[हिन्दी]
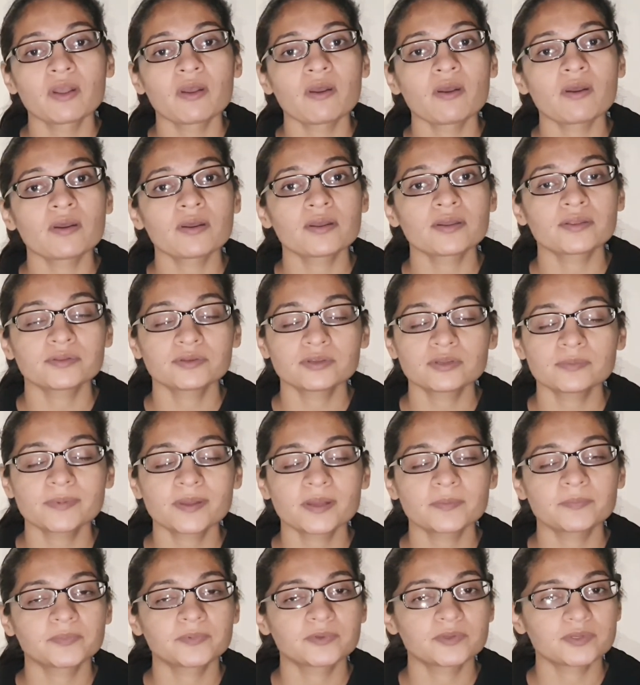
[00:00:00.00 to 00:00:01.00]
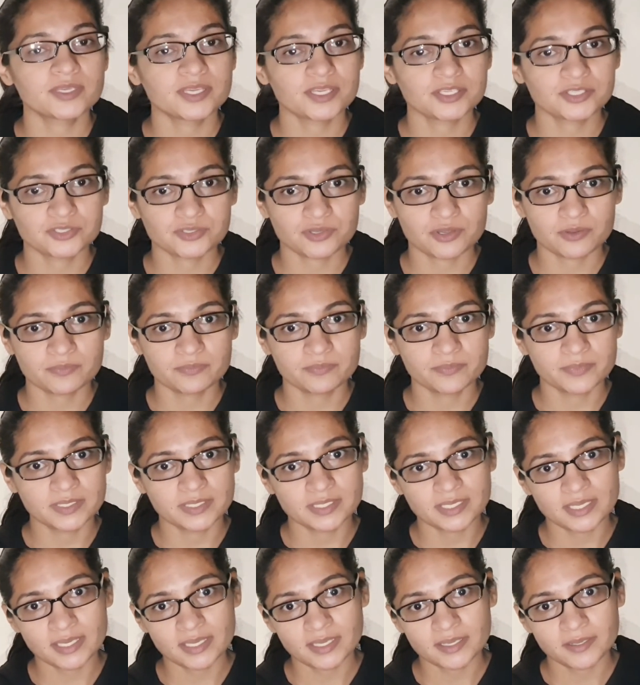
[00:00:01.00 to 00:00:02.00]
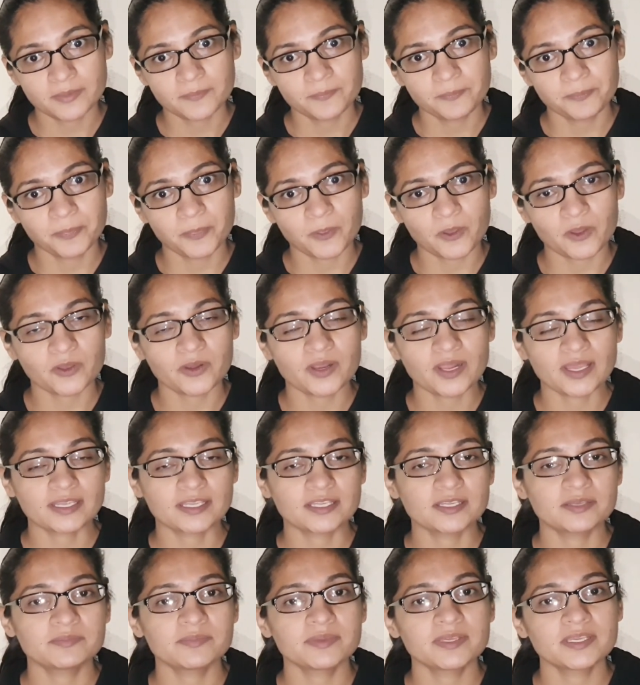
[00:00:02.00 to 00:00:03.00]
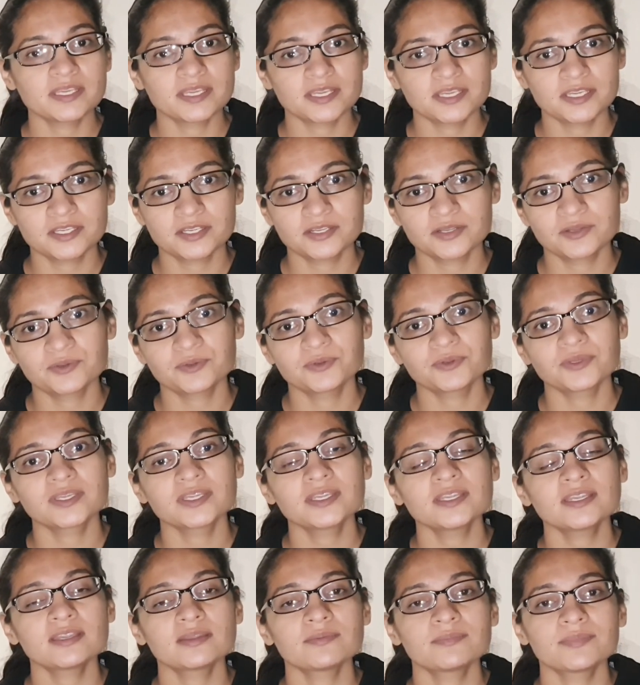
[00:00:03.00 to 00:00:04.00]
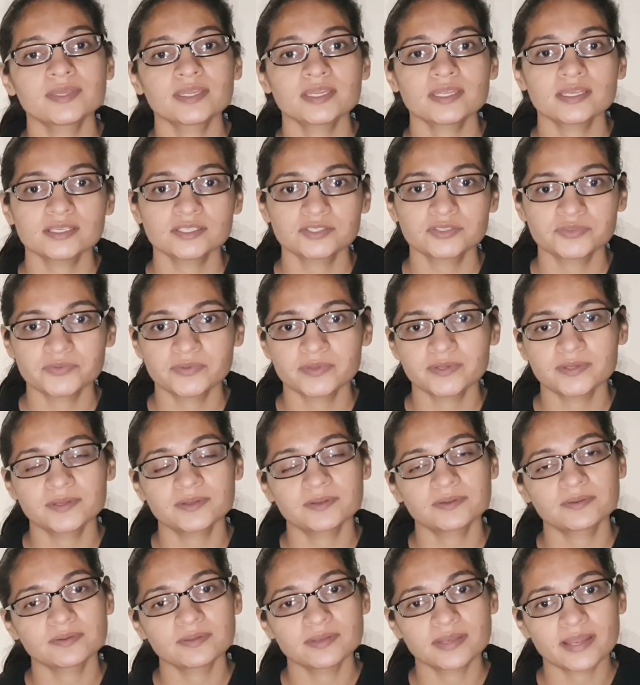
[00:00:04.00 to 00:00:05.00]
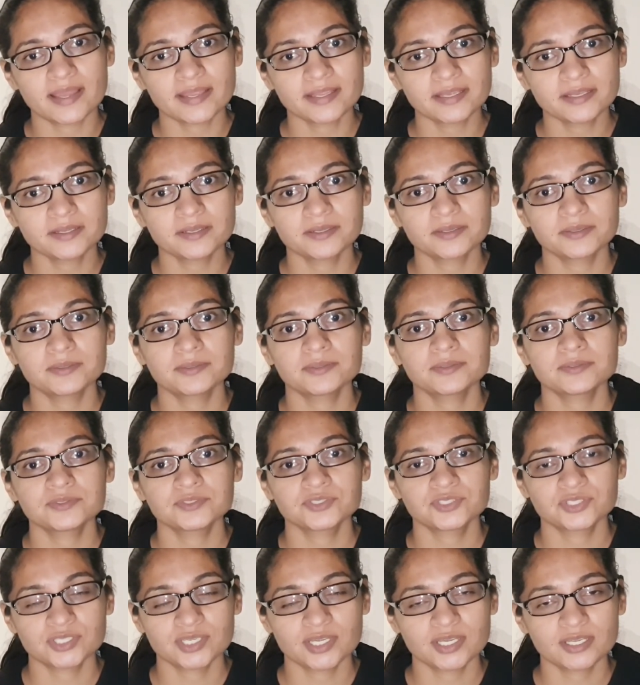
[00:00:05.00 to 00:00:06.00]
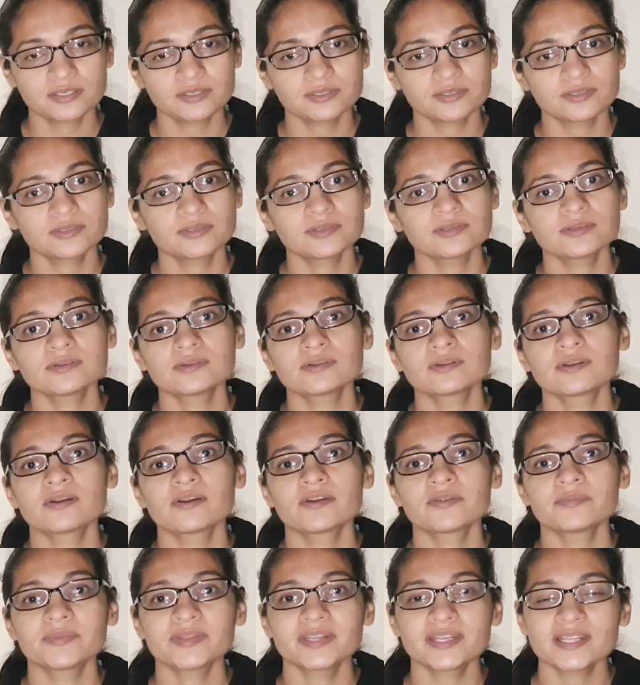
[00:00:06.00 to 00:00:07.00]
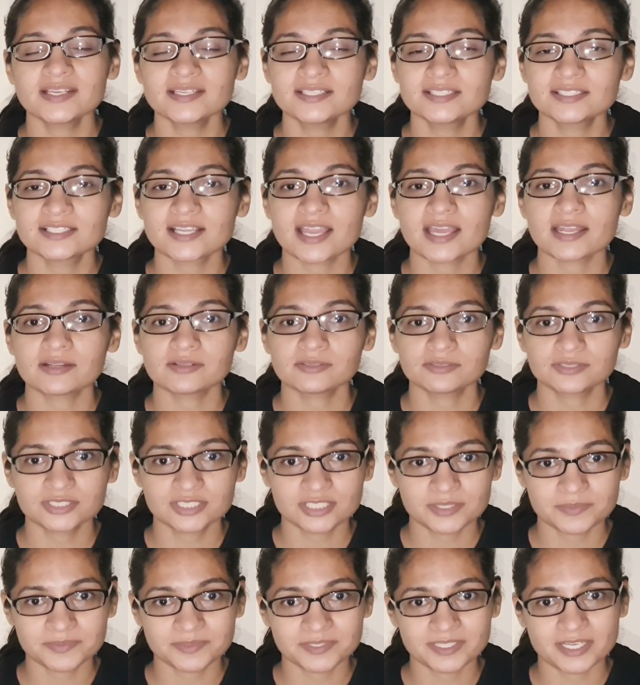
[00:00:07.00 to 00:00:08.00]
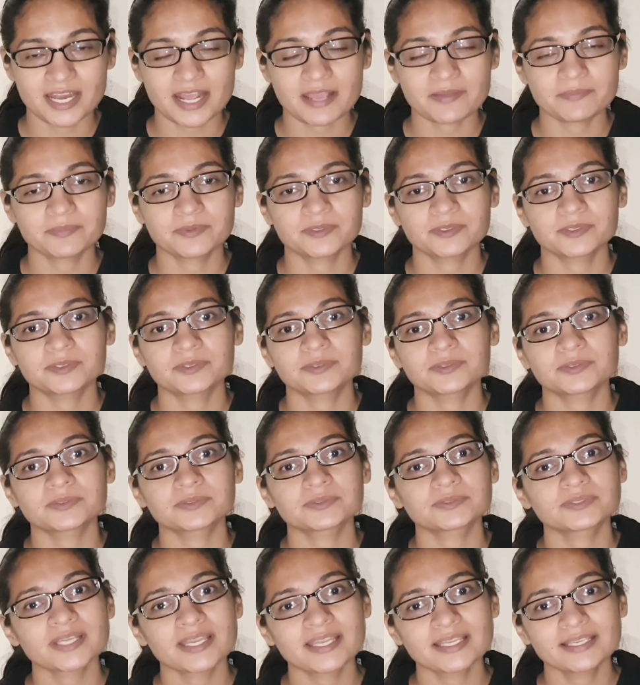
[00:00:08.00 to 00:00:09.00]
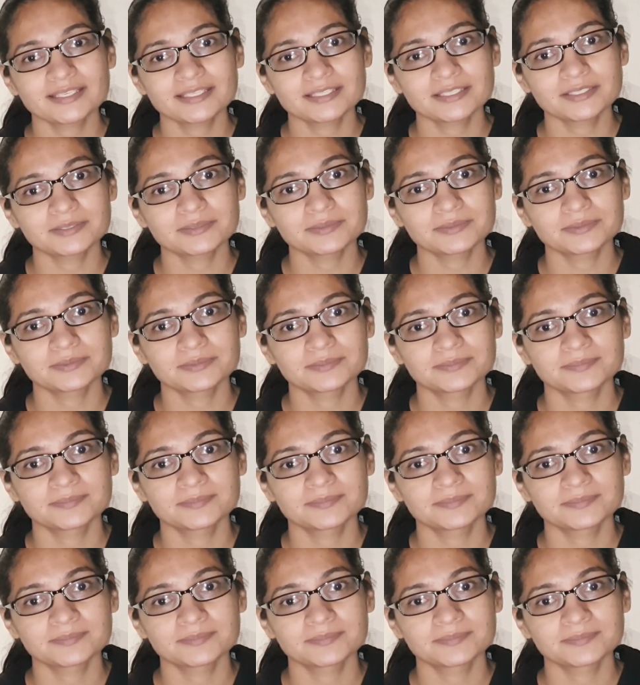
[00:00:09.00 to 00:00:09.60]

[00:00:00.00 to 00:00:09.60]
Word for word: और होप आपको ये जॉब मिले और आखिर मैं यही कहूँगी कि मेरे इस वीडियो को लाइक करो शेयर करो और मेरे इस चैनल को सब्सक्राइब करो थैंक यू